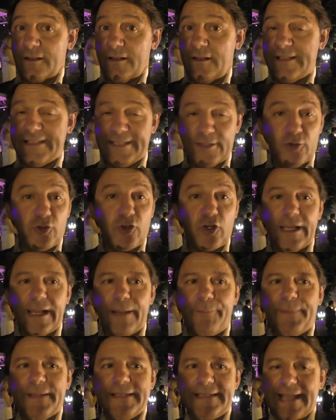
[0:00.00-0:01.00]
L'istituto che
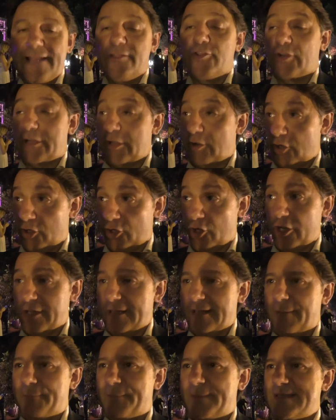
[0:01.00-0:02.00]
rappresento, che ho l'onore
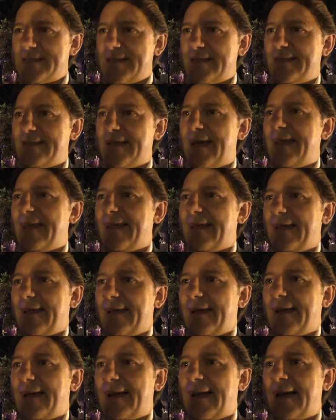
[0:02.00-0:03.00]
di rappresentare,
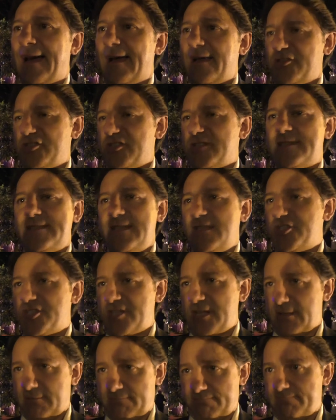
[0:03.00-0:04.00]
ha,
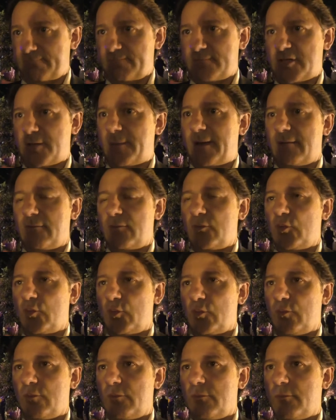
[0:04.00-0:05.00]
gestisce insomma,
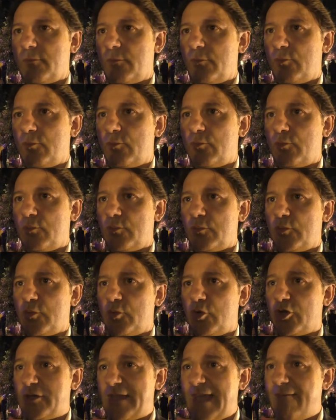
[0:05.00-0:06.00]

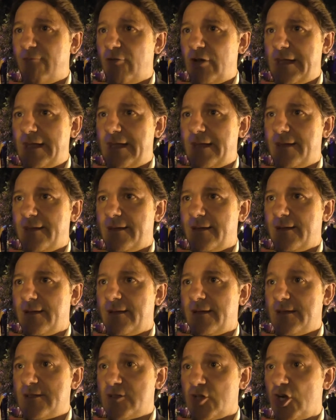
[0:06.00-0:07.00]
notevoli
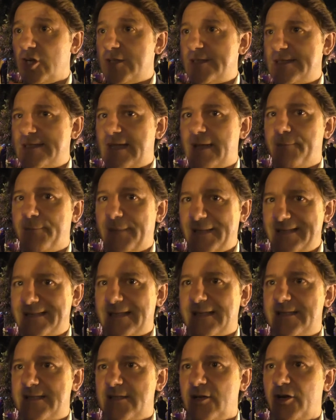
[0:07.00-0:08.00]
eh, risorse e
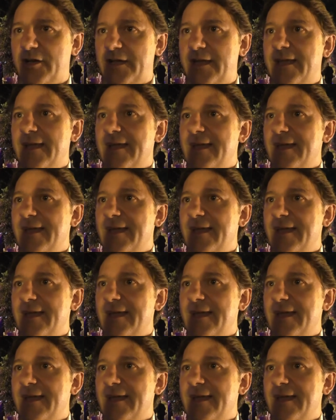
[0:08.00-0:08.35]
prestazioni